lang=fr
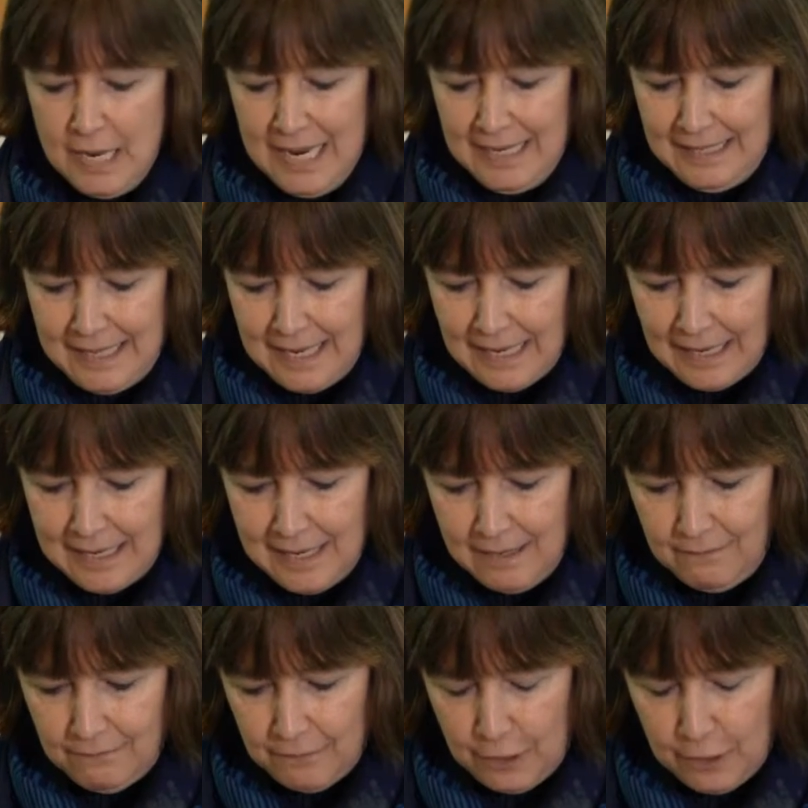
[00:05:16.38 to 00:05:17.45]

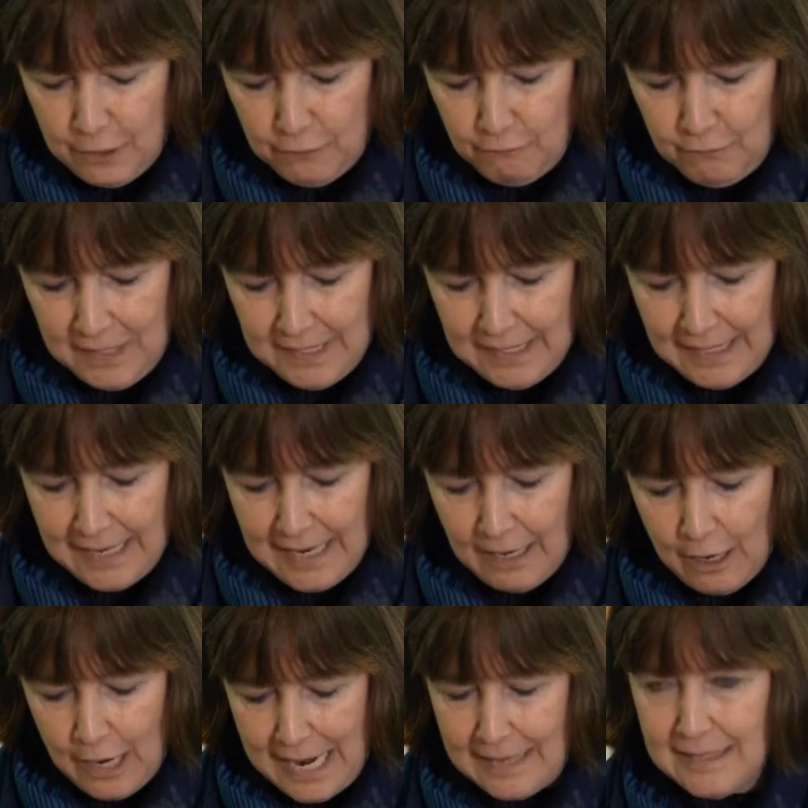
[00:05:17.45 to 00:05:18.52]
dérive, je vous dirais,
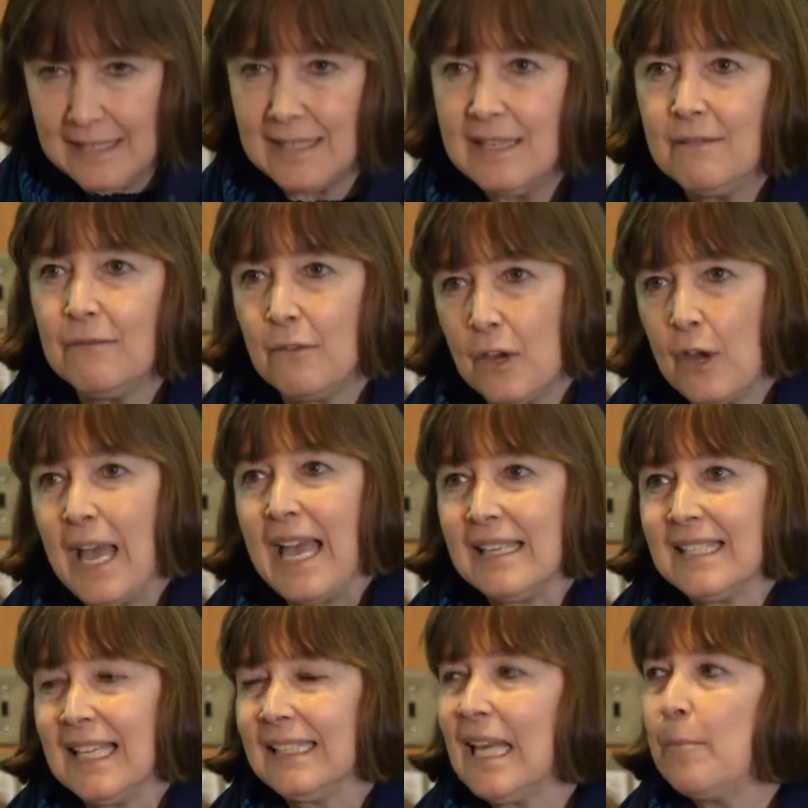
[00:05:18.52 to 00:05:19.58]
relative à
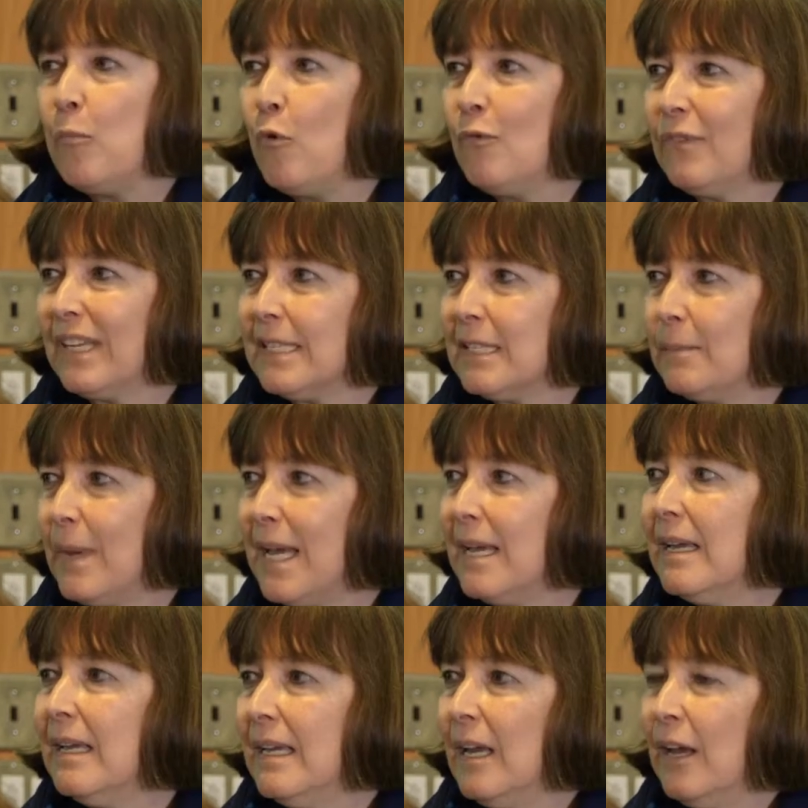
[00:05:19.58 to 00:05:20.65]
cet appauvrissement
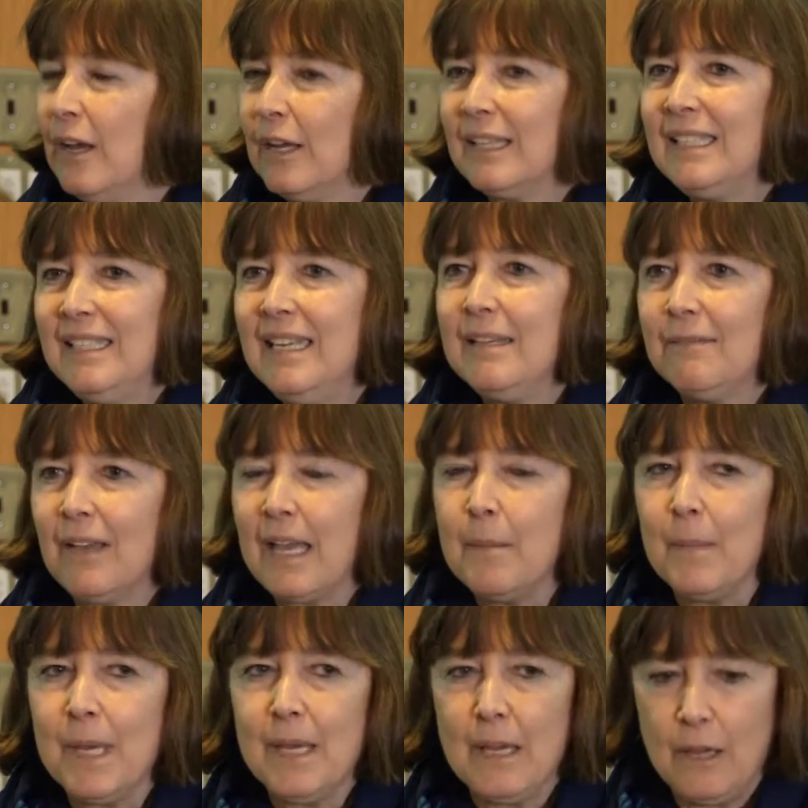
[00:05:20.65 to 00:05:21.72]
qui est
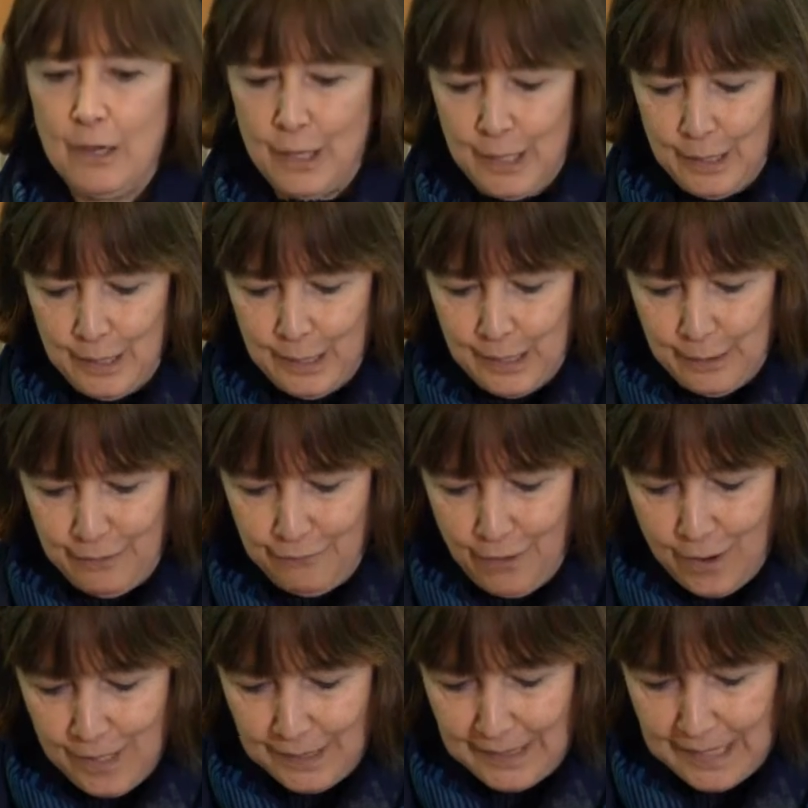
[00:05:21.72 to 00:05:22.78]
vraiment
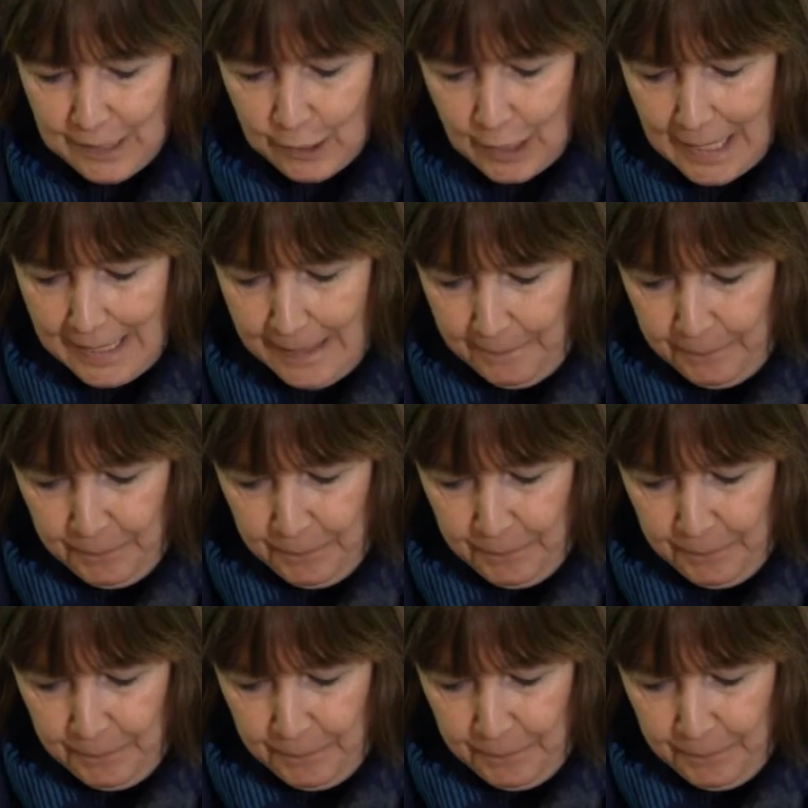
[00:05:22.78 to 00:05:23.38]
fort désolant.